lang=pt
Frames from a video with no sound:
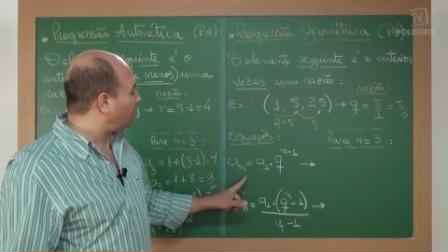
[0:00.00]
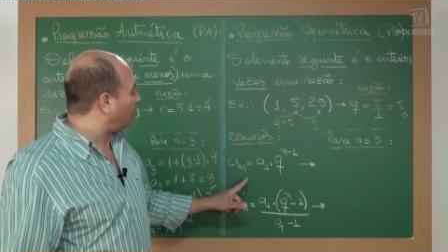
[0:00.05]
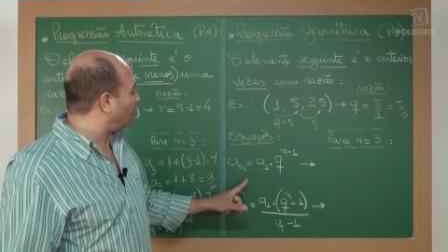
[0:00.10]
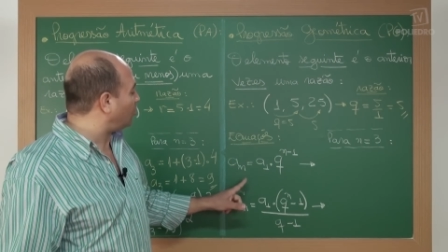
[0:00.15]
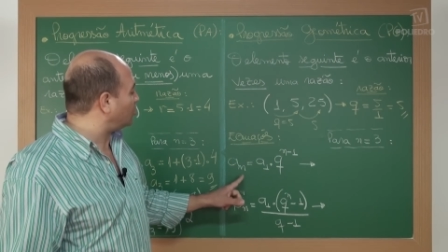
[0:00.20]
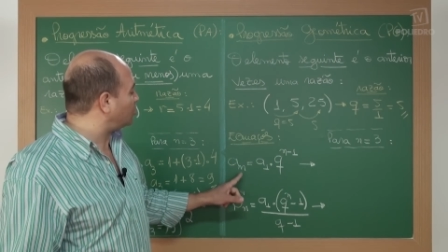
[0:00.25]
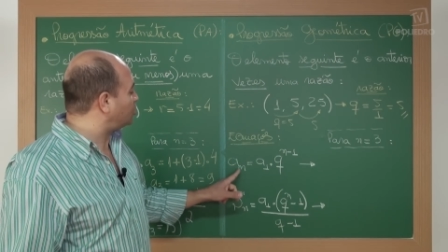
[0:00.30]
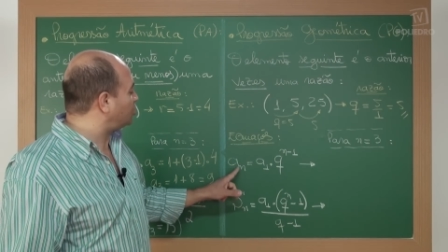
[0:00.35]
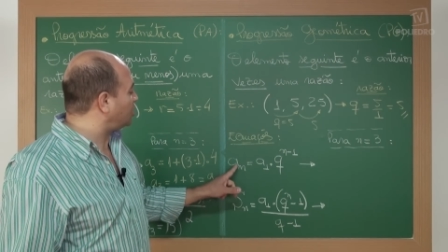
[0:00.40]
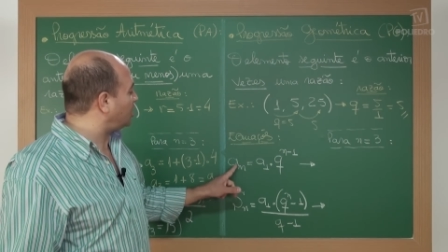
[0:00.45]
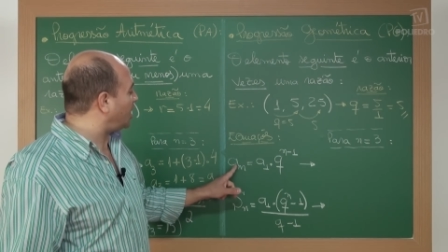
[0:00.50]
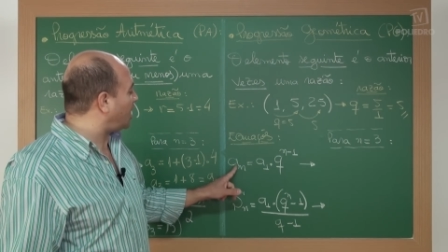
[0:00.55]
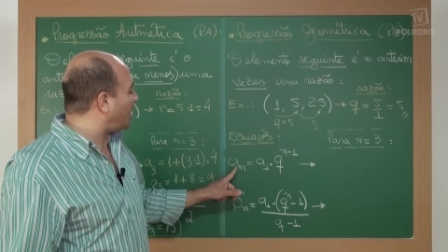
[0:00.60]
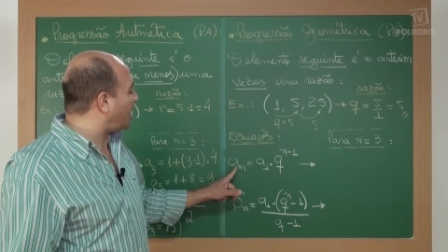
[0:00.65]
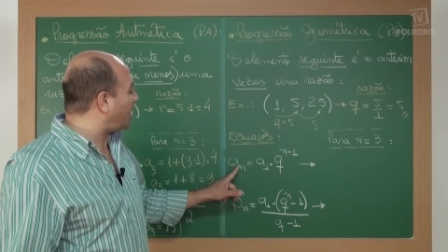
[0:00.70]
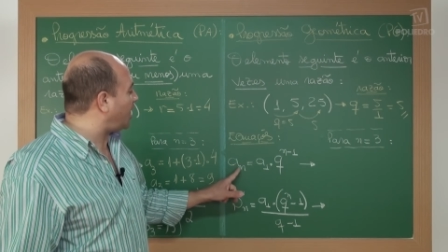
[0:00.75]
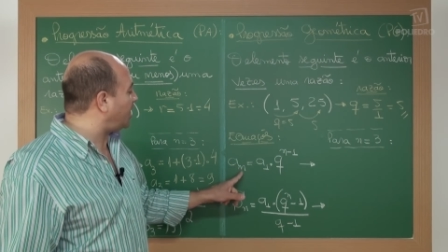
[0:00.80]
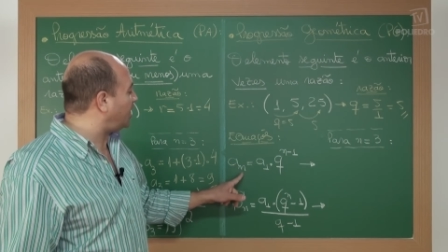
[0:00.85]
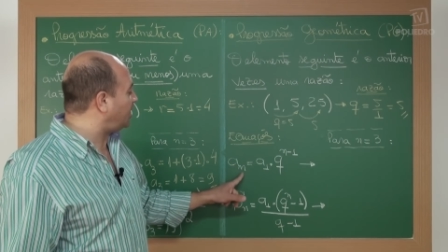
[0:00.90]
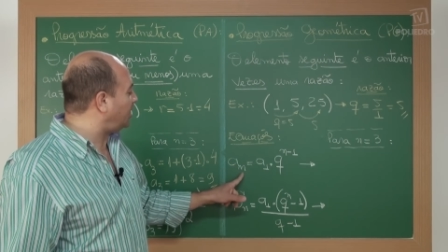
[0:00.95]
onde
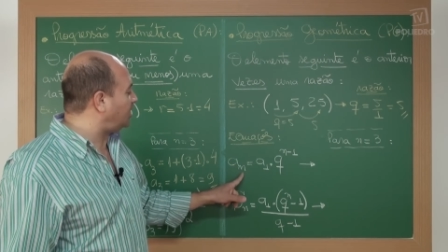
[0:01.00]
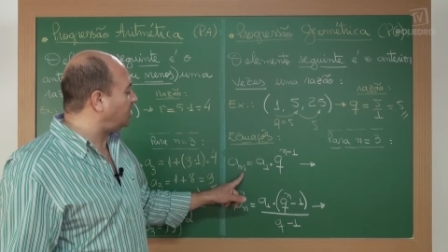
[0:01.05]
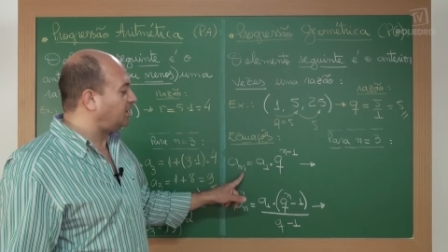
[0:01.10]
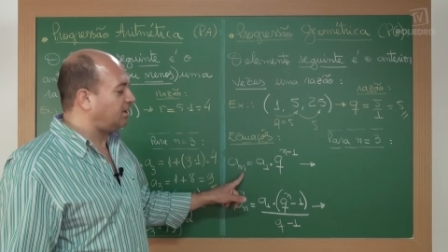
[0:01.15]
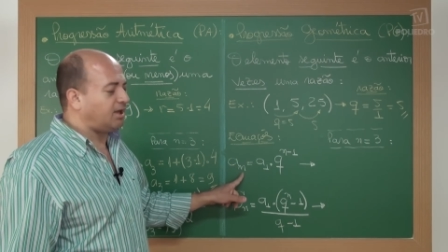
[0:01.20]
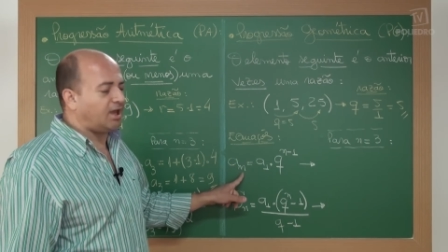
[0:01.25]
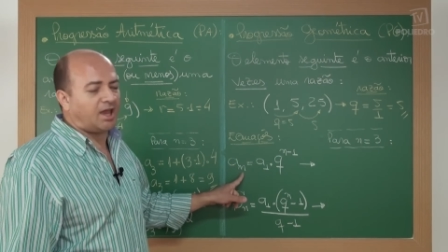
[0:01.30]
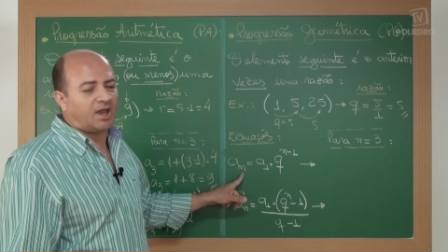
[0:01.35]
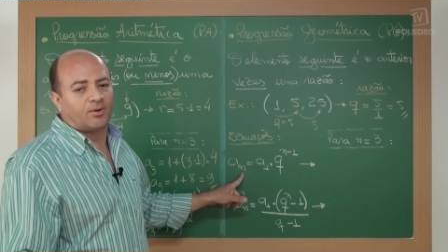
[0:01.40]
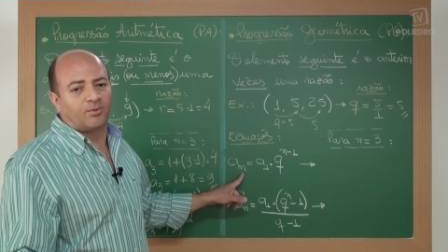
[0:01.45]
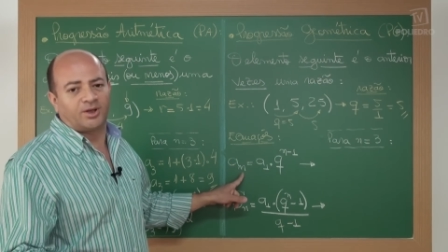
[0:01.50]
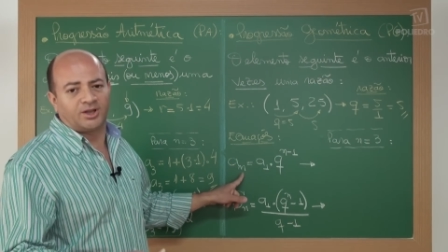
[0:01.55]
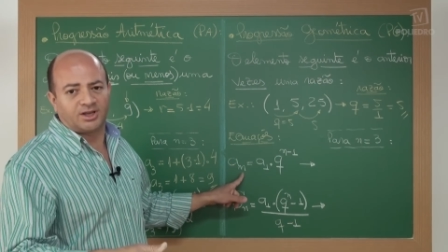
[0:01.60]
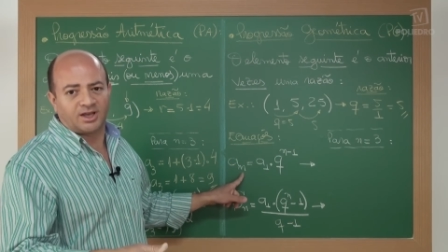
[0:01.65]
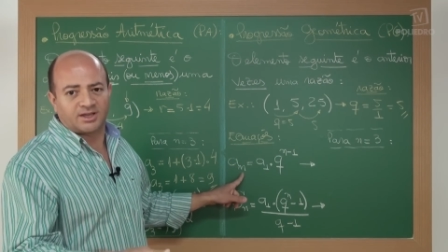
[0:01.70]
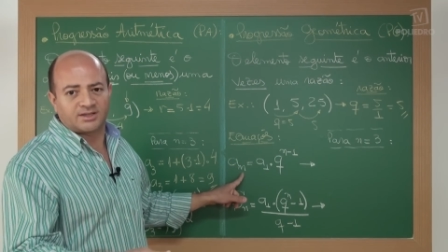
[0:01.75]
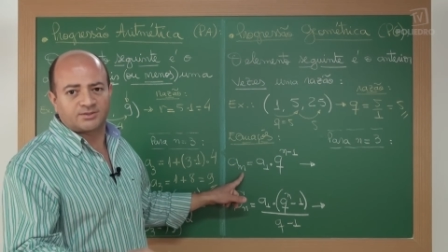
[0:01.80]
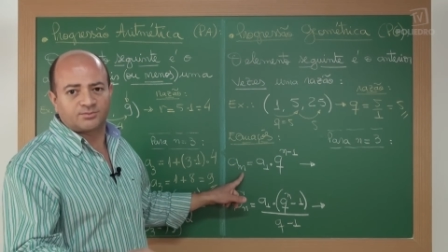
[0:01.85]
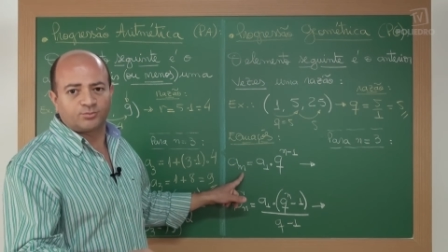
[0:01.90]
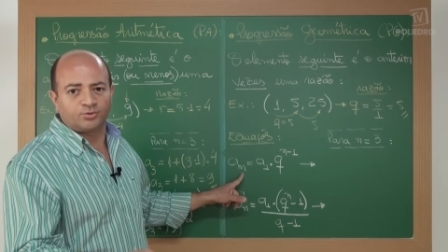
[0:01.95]
a n é o
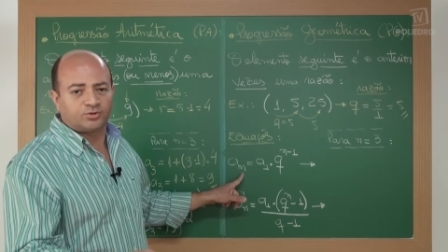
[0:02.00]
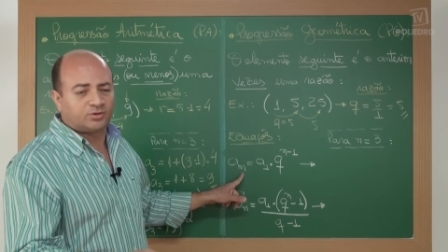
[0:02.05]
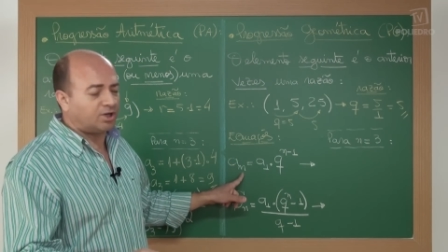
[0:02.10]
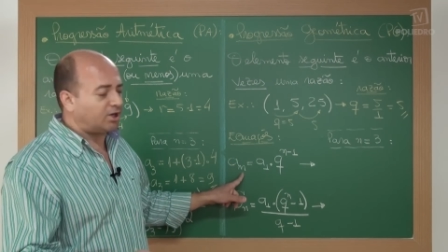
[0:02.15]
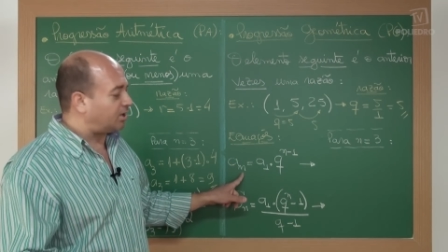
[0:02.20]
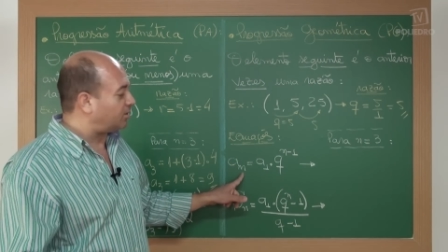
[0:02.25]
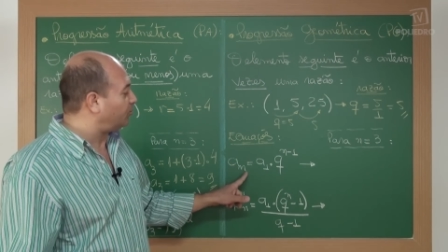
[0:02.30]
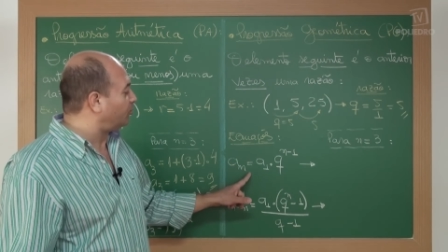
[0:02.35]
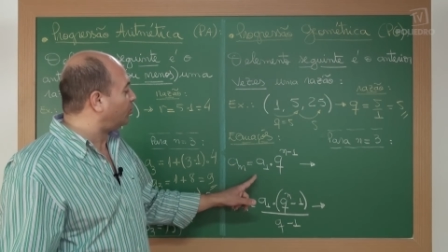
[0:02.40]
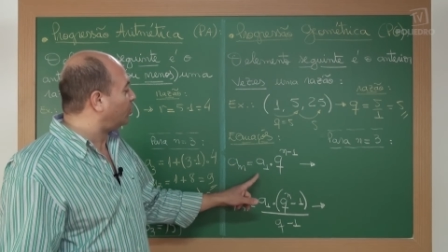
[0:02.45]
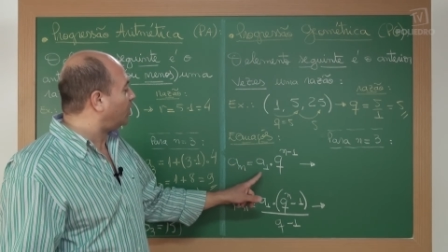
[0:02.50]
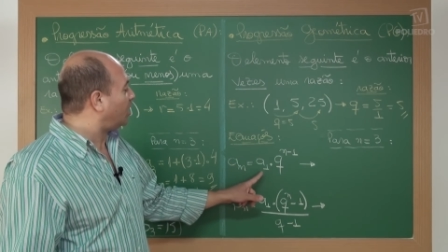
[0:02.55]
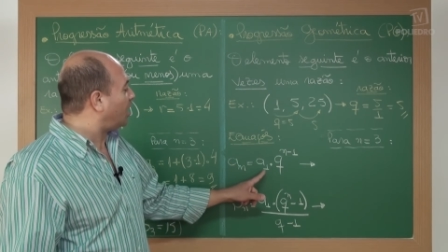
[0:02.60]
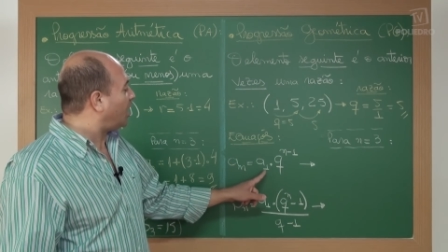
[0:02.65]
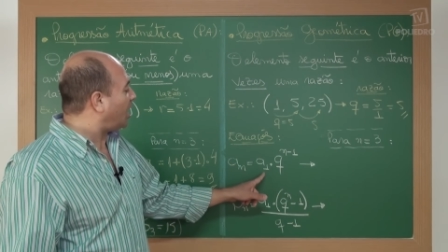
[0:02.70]
enésimo termo,